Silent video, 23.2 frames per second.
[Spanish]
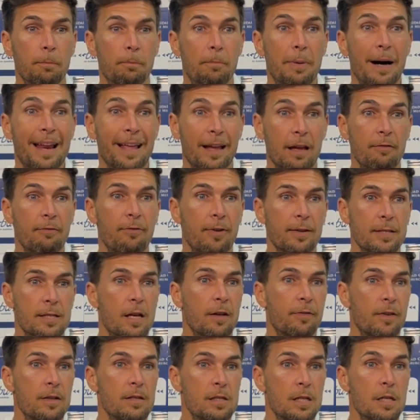para que en fase
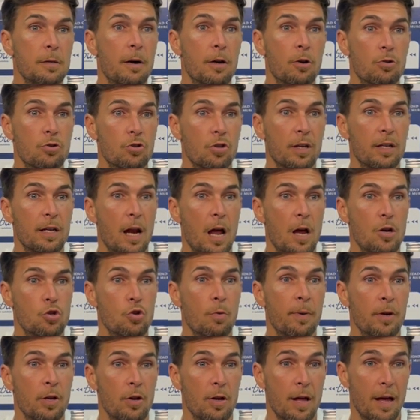defensiva no nos generaran
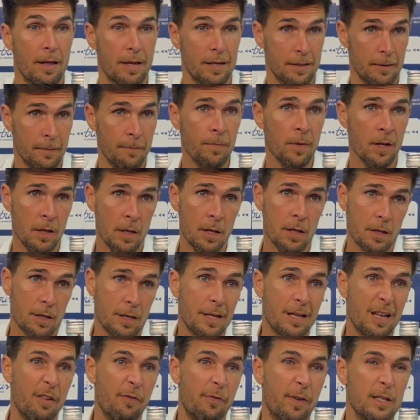superioridades
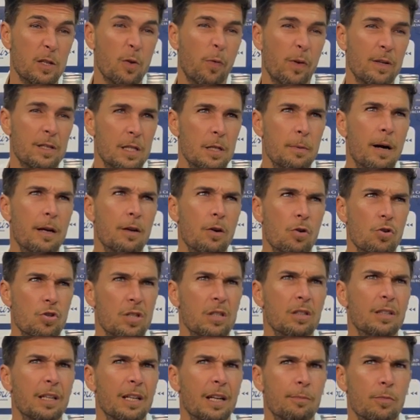y que en fase ofensiva no nos
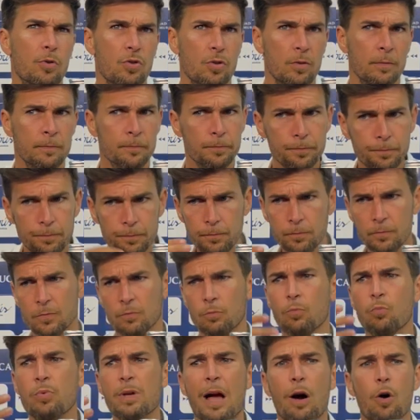sintiéramos
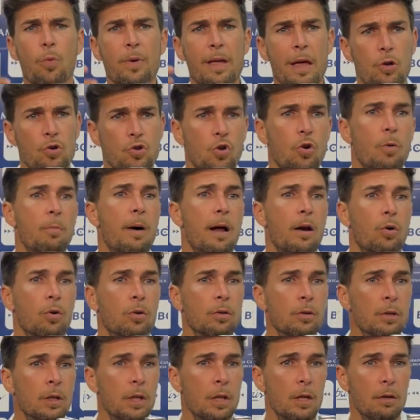muy agobiados con
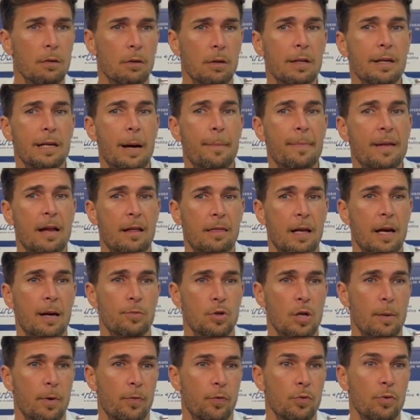balón y que amenazáramos
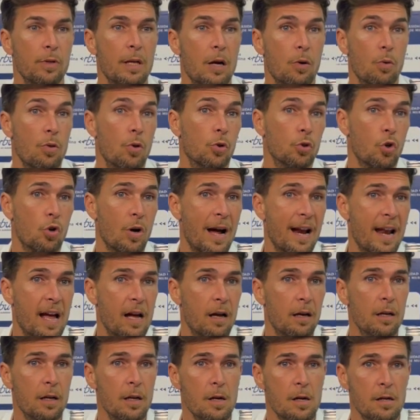la profundidad cuando
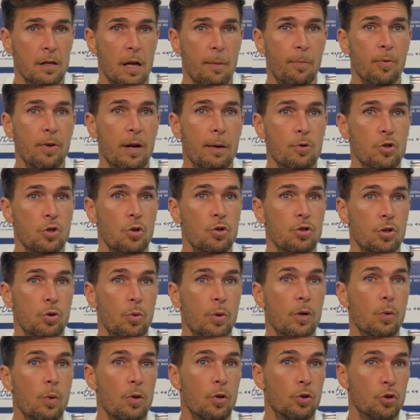tocara, que pudiéramos
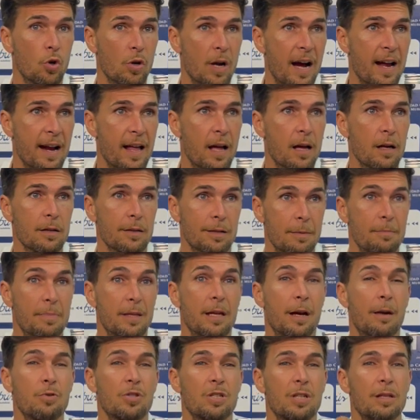construir cuando tocara, que
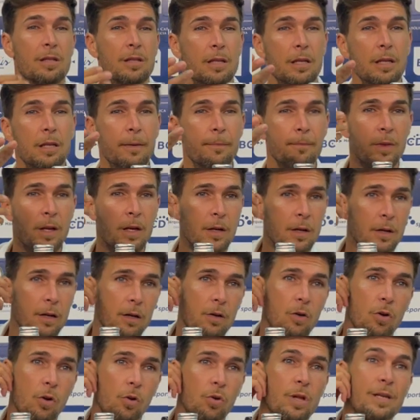empezáramos a sentir,
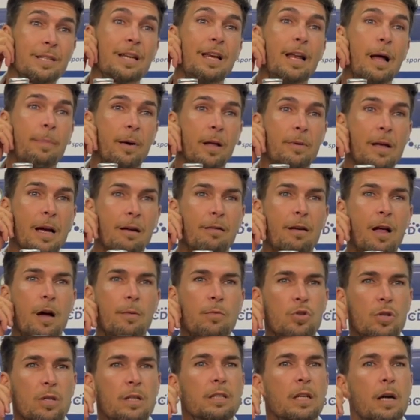lo recordáis en la previa que
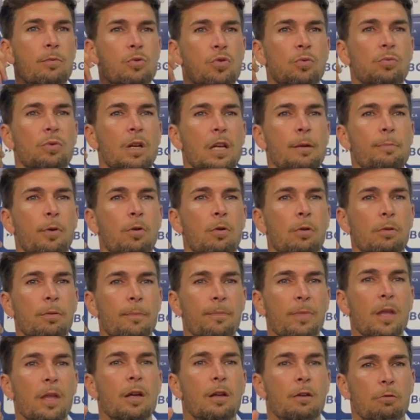hablábamos que necesitábamos un equipo
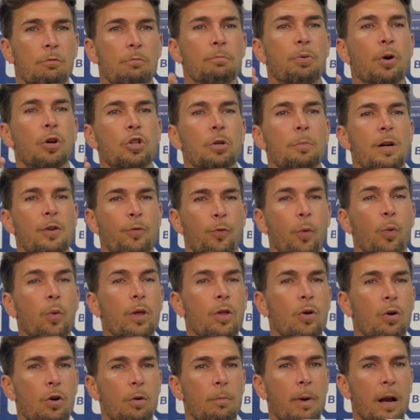un poquito más
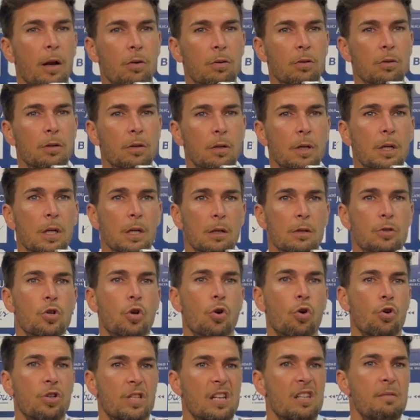fluido con balón, yo
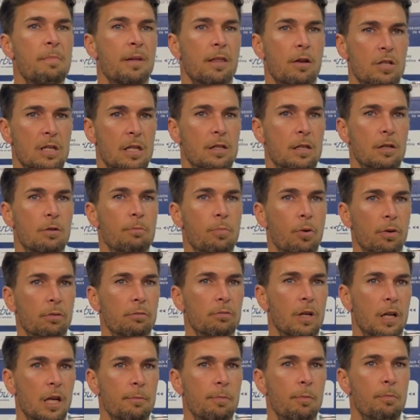creo que se ha empezado a sentir
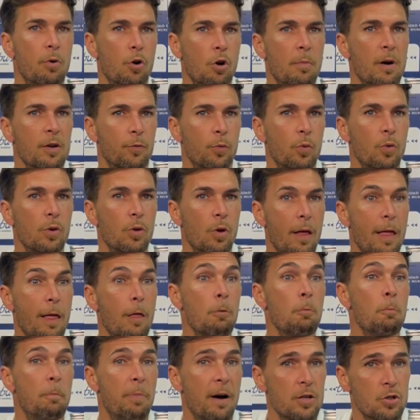un, equipo un poco más fluido, ha dado
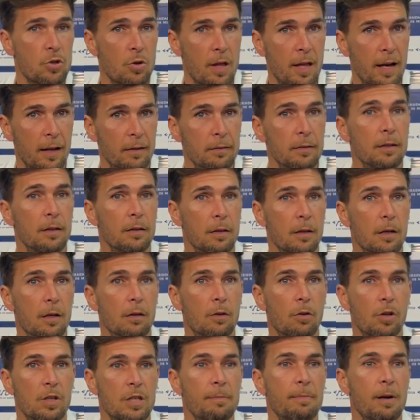un paso adelante.
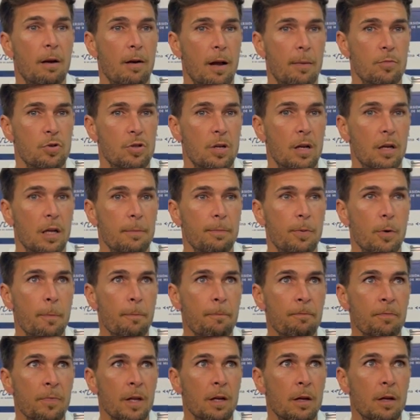Lo que siempre hablamos, el equipo
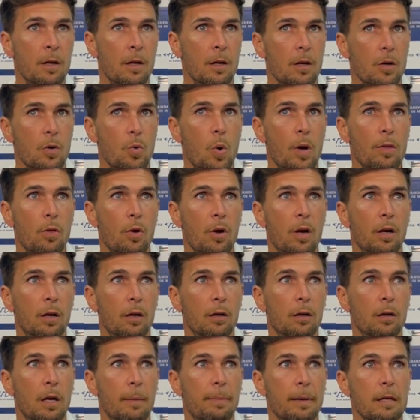cuando
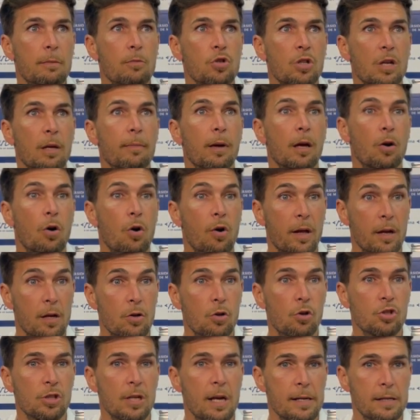le pedimos que mejoren
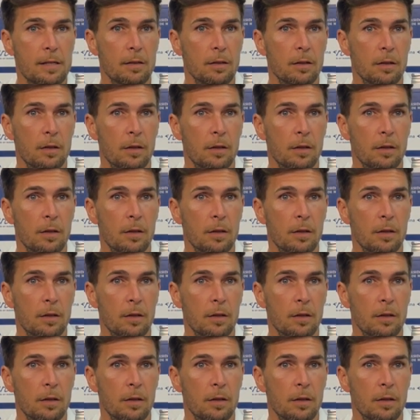cosas,